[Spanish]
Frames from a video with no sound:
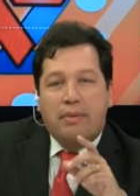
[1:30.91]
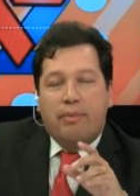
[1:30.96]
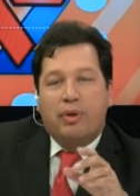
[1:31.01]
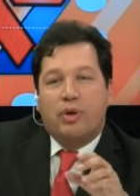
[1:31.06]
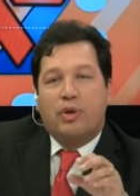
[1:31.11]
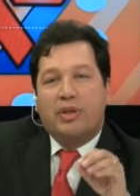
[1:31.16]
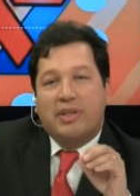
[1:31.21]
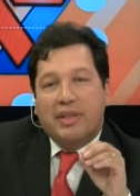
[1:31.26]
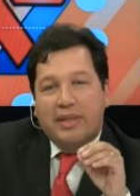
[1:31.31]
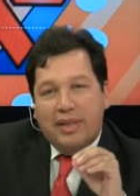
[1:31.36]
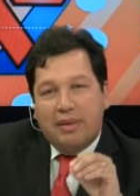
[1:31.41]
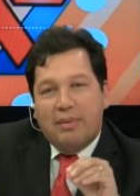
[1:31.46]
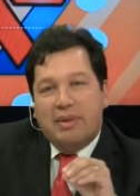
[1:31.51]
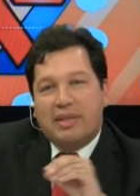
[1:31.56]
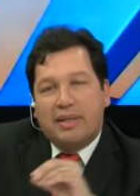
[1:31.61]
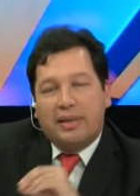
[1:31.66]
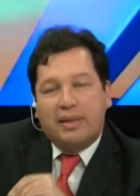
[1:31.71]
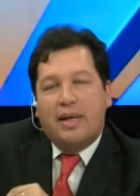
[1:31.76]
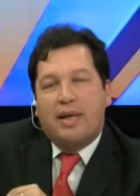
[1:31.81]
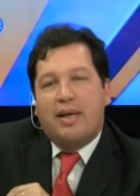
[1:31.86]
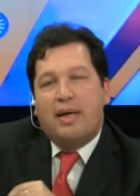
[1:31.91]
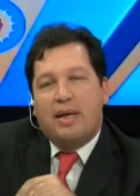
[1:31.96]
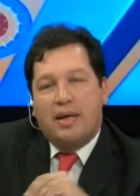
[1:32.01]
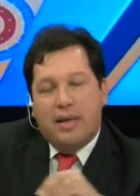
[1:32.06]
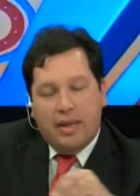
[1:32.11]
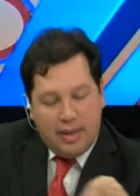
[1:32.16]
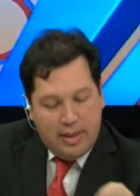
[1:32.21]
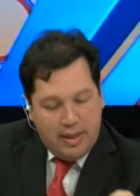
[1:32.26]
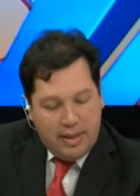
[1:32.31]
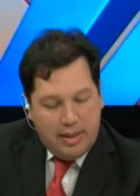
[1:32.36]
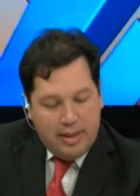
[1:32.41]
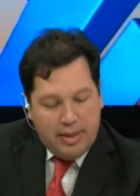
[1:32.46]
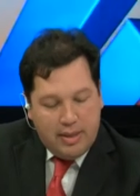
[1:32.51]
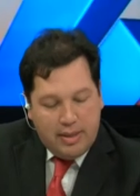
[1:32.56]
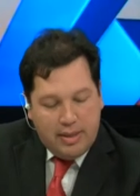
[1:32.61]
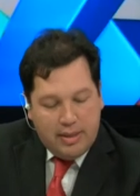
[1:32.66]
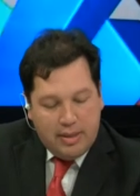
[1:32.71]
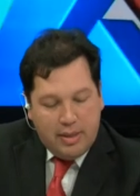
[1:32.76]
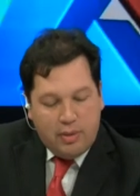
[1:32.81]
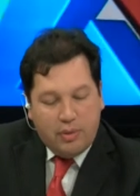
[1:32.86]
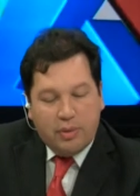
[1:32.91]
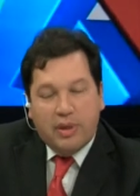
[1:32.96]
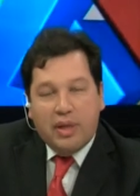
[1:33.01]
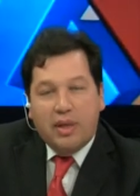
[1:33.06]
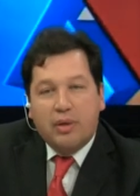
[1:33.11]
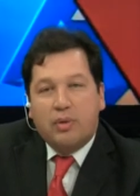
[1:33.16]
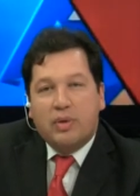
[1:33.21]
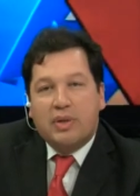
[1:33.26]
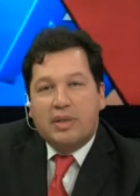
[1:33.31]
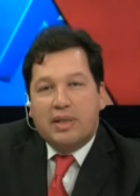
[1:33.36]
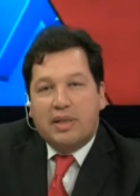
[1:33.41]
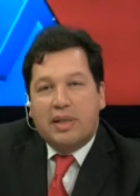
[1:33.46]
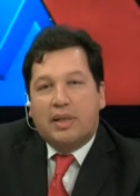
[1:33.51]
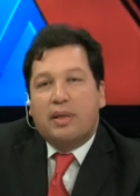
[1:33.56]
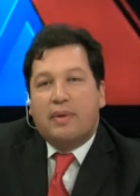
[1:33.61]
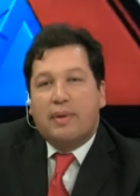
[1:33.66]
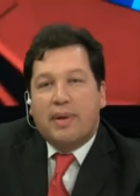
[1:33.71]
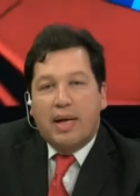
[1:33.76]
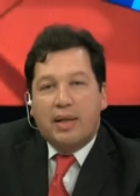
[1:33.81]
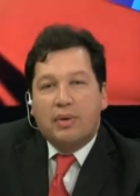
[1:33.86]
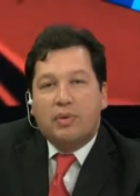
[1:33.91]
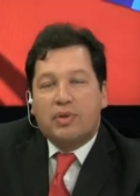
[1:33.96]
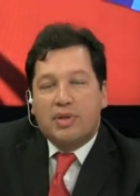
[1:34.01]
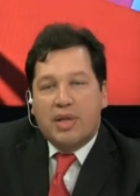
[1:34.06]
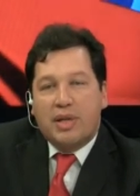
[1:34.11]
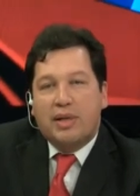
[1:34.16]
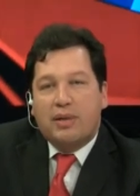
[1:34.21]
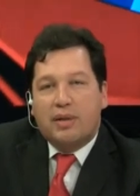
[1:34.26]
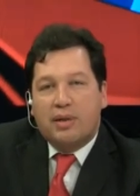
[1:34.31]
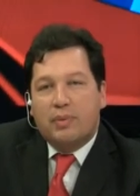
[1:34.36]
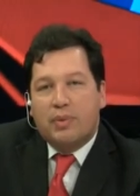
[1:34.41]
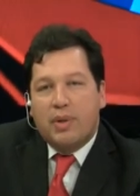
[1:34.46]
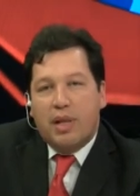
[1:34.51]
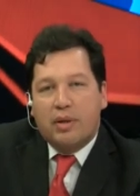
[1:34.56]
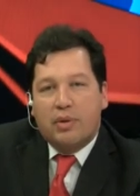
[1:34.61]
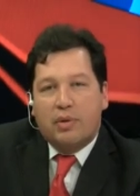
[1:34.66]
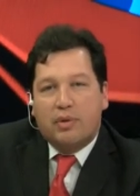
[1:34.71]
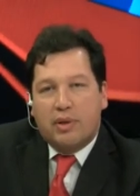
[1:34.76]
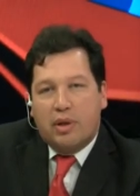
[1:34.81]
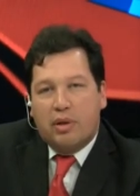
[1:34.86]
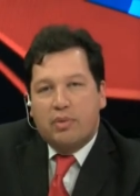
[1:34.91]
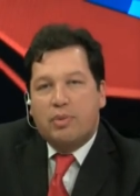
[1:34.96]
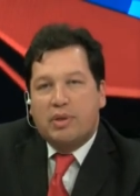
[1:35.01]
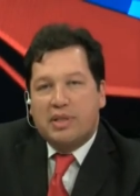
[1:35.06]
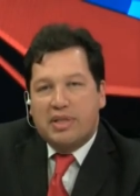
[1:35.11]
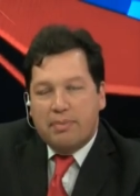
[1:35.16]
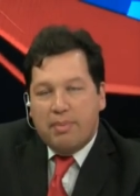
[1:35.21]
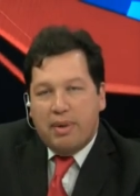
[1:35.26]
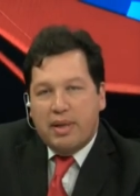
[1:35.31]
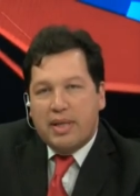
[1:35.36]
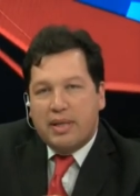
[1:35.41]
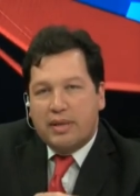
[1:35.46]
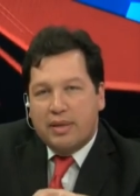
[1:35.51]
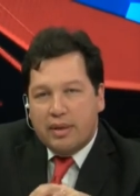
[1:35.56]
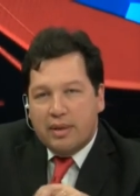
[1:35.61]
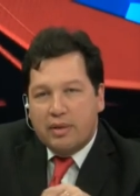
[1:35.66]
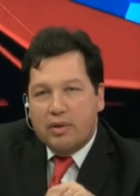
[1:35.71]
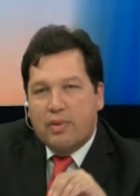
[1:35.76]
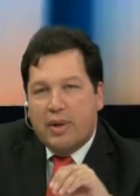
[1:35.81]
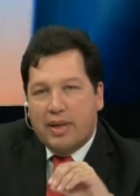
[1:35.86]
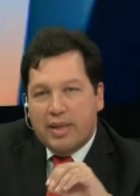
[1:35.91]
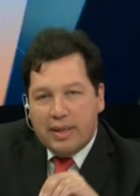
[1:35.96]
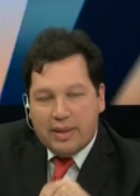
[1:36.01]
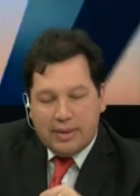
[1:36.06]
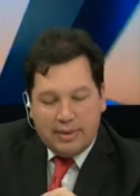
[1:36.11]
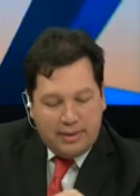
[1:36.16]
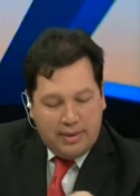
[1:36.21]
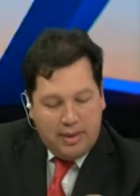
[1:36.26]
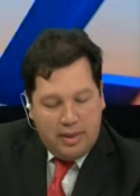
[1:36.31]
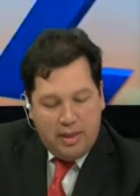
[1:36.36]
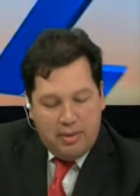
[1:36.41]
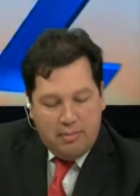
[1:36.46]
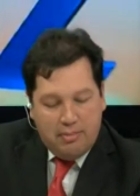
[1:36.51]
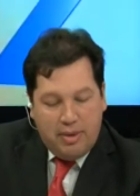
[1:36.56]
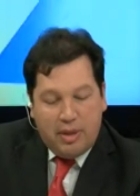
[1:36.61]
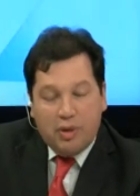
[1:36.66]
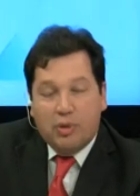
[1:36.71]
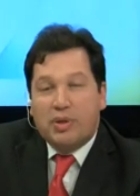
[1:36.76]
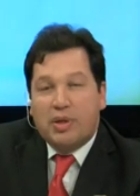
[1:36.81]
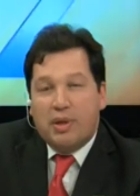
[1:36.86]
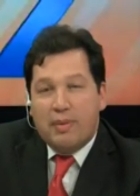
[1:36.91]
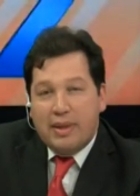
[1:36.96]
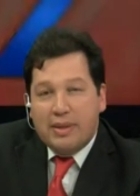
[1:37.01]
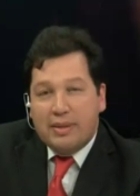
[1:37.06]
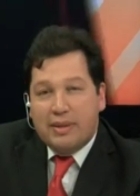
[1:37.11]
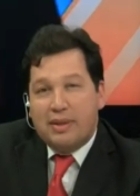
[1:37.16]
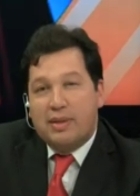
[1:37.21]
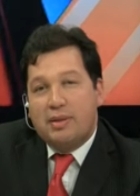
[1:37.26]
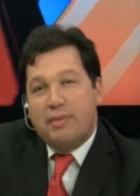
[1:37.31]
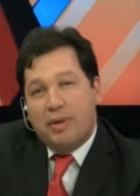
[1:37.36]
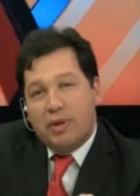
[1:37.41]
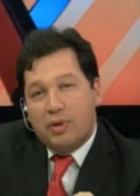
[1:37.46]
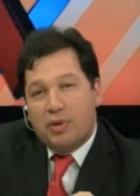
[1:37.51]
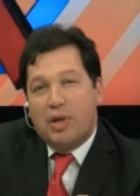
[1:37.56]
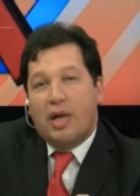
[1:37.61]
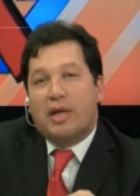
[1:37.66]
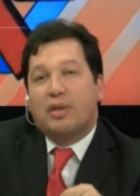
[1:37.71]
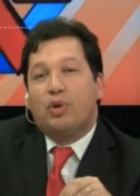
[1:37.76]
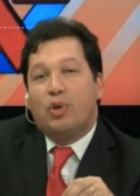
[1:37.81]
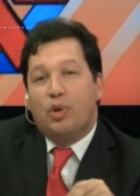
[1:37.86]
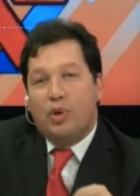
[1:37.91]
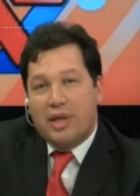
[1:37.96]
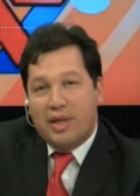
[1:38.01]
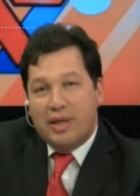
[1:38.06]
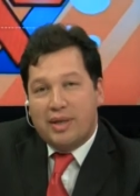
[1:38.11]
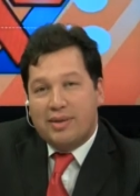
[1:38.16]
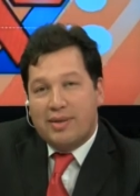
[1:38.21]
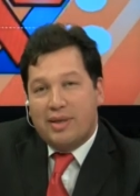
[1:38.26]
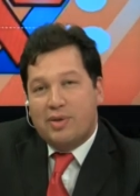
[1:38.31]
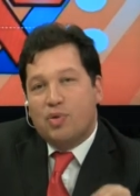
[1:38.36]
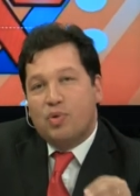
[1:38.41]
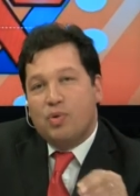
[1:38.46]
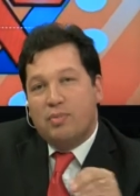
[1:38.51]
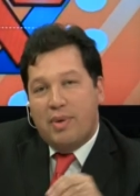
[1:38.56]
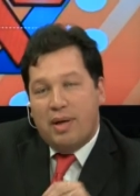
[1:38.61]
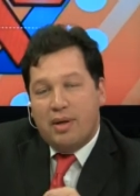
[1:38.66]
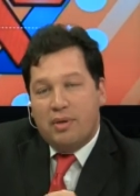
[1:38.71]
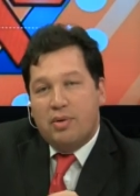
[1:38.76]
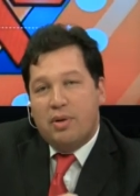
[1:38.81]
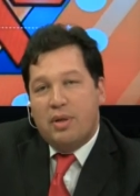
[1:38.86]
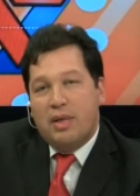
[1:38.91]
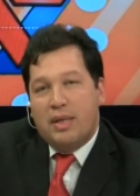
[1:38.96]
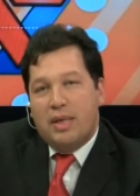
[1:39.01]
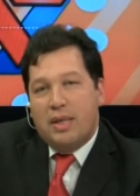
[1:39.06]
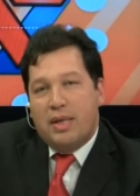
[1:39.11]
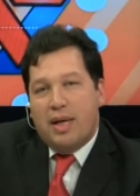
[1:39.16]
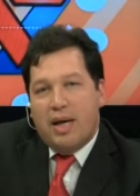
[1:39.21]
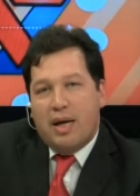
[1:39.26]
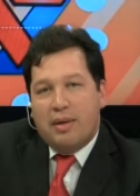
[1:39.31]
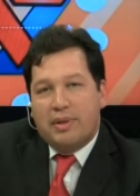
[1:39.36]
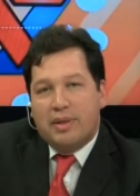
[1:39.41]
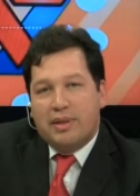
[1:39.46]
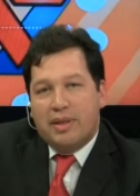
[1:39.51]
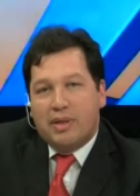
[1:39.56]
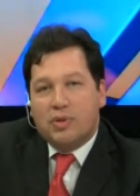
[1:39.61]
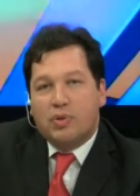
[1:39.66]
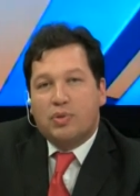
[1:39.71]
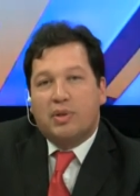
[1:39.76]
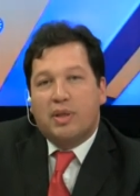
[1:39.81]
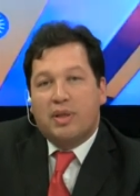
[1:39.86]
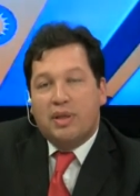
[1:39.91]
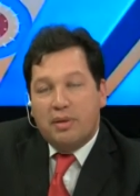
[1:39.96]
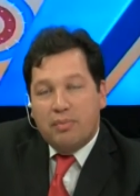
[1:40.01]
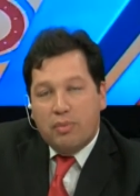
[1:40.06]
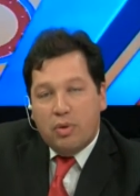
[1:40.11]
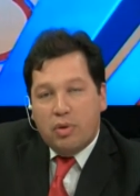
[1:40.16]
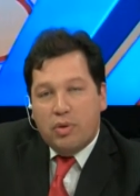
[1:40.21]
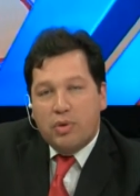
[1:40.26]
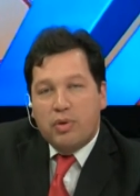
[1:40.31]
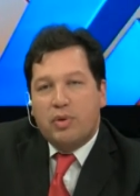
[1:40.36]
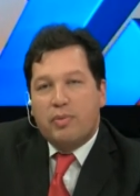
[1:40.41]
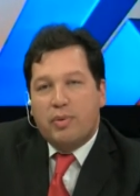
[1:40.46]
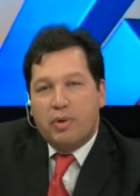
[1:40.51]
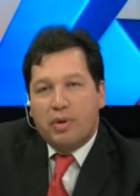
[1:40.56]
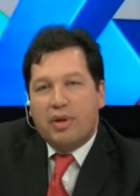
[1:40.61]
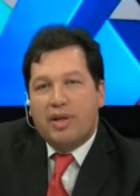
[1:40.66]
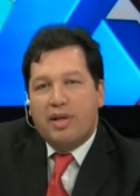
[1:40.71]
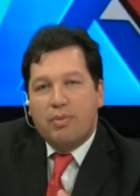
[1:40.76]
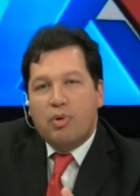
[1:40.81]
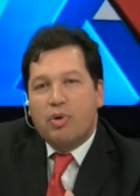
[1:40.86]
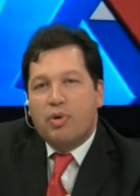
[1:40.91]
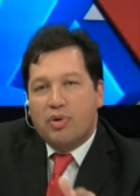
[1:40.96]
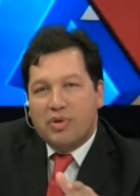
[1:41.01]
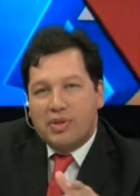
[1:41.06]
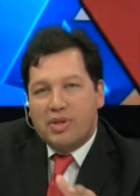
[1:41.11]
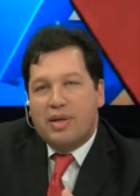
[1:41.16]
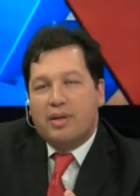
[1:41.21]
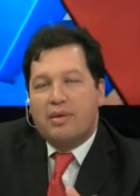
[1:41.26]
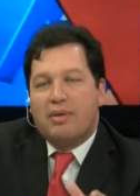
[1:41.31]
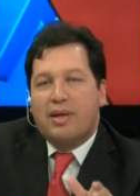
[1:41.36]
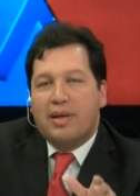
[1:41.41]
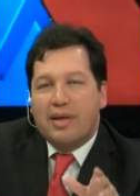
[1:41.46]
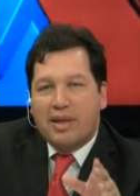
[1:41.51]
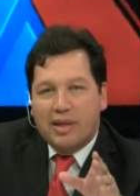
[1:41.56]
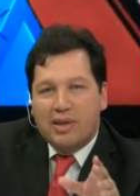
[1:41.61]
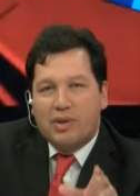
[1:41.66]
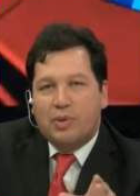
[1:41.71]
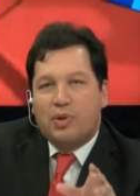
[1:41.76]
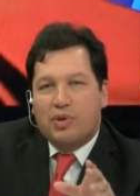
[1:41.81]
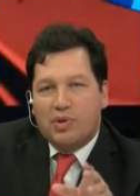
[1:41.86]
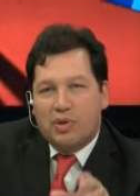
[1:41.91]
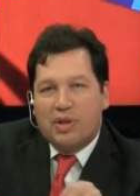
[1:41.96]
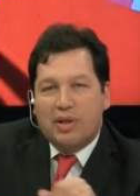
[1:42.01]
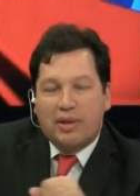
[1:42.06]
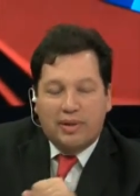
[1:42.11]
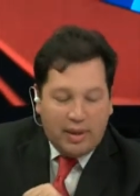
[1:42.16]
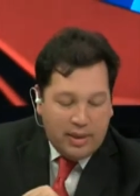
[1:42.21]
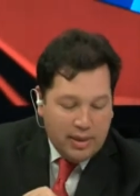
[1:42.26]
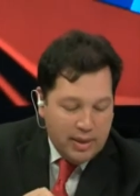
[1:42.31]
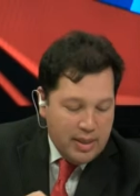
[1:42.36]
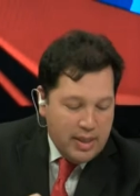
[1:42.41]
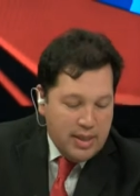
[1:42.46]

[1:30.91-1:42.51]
Bueno, este tema se está discutiendo y se está trabajando ya en el Tribunal de Contralor Municipal y ha tenido varias, varios avances y varios actores que se han sumado a brindar su testimonio y bueno, queremos conocer en qué situación está.